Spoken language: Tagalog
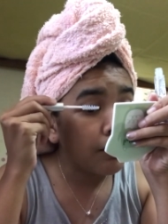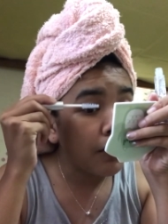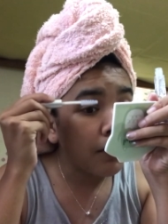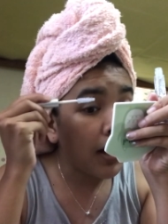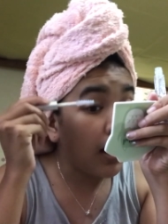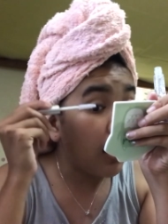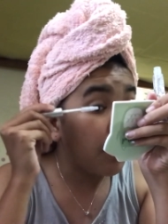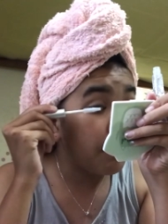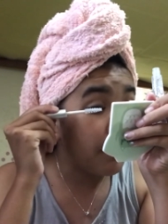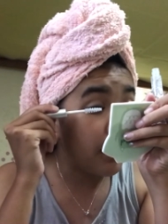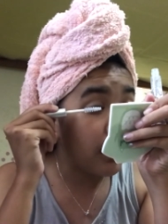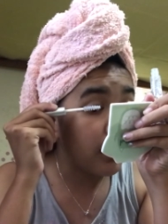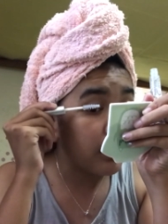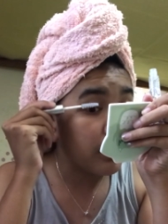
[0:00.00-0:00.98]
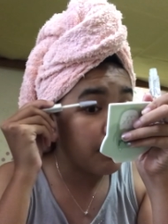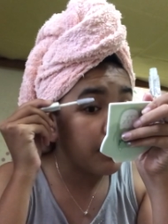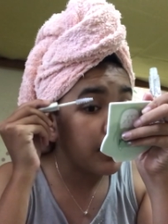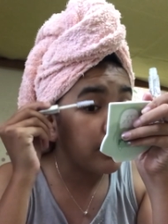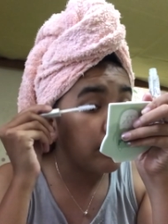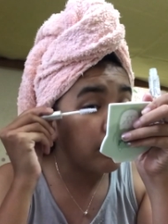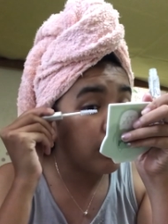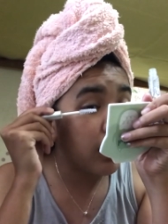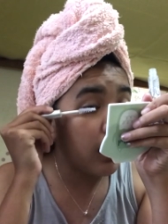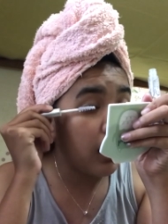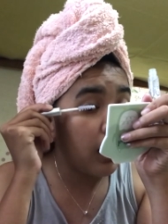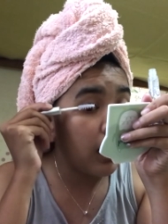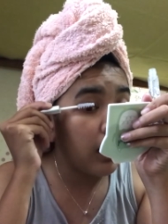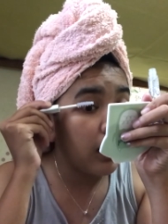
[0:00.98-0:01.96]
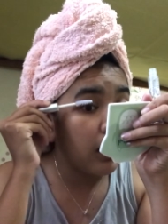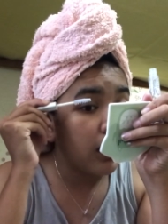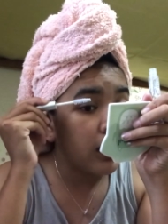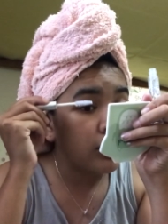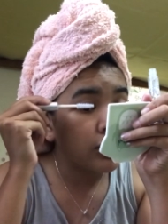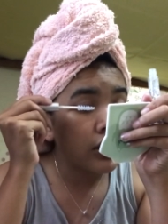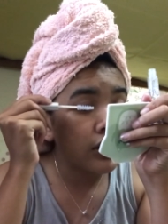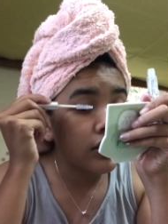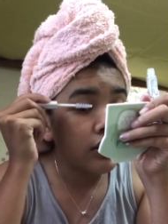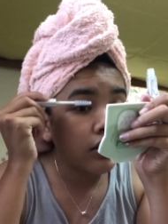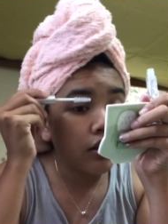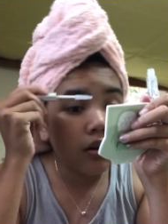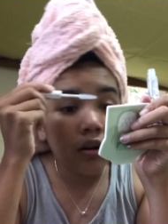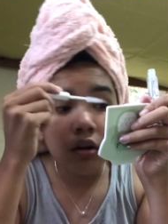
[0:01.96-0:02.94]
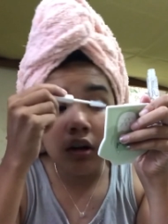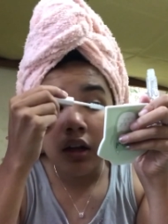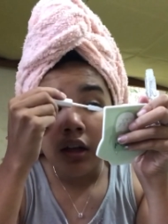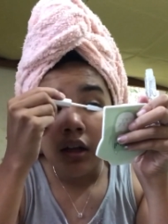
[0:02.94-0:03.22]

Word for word: kumakakpak naman yung eyelashes ko.